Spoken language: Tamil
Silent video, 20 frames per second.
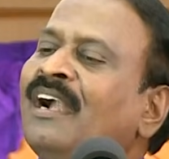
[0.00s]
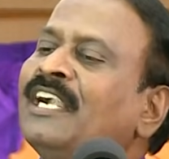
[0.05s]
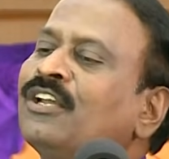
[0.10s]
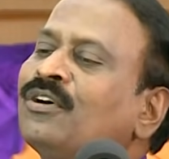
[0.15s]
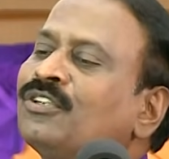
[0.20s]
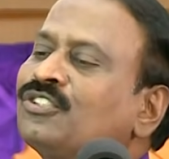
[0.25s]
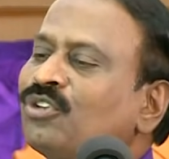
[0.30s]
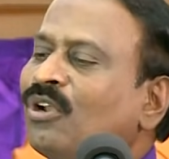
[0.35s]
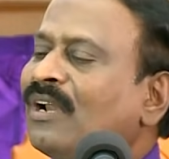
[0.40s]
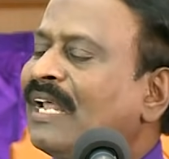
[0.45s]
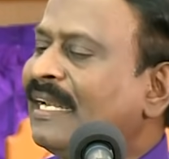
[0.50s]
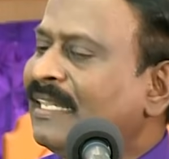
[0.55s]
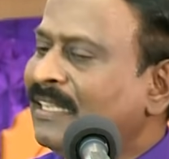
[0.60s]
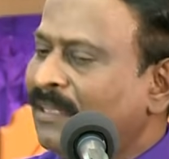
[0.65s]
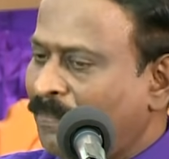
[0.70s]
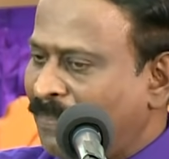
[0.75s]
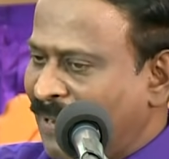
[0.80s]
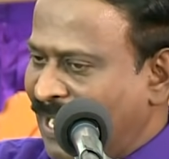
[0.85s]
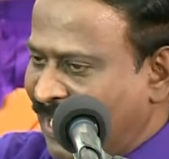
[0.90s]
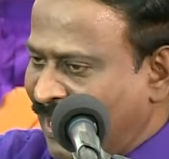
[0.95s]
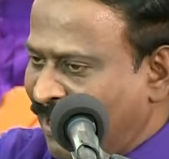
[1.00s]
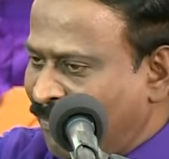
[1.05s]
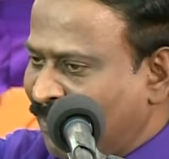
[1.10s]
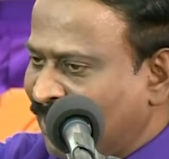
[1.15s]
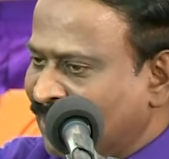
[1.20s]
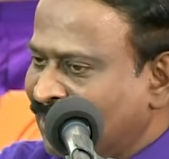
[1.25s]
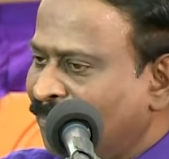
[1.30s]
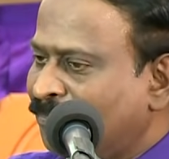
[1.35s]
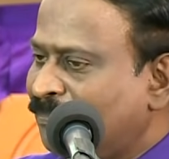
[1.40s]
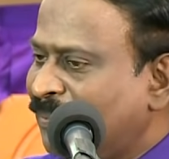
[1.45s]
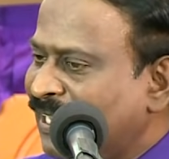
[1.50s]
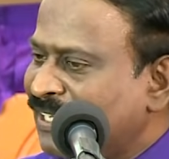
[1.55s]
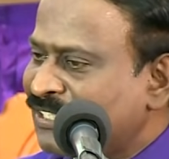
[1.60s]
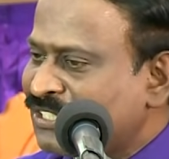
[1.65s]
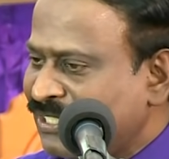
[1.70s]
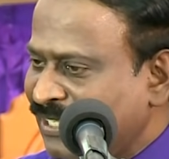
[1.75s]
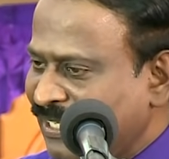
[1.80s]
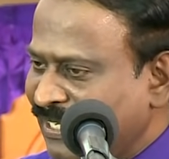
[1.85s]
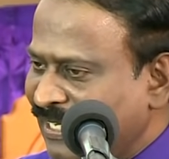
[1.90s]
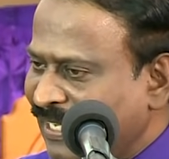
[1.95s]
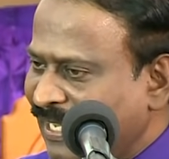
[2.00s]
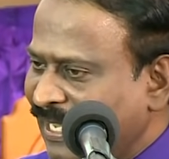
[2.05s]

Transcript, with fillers: ஆண்டவர் சொல்கிறார் இந்த பாறையை பார்த்து பேசு